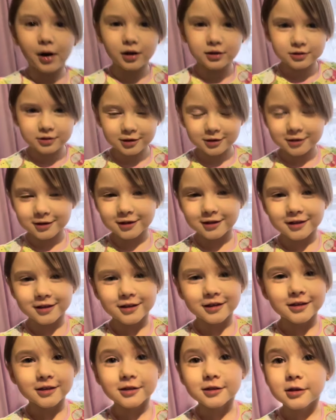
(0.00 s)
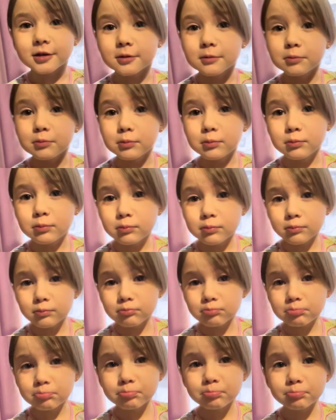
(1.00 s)
пахнет? Это
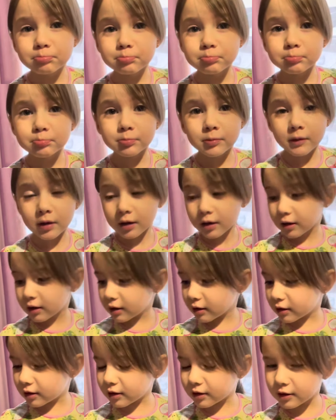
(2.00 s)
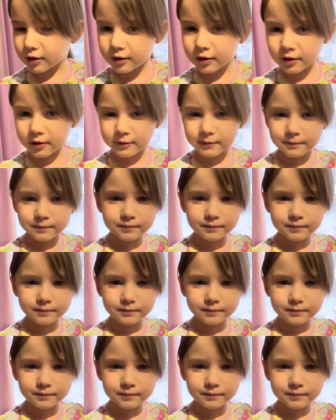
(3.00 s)
Лиза выбрала. Дай э -э посмотрю.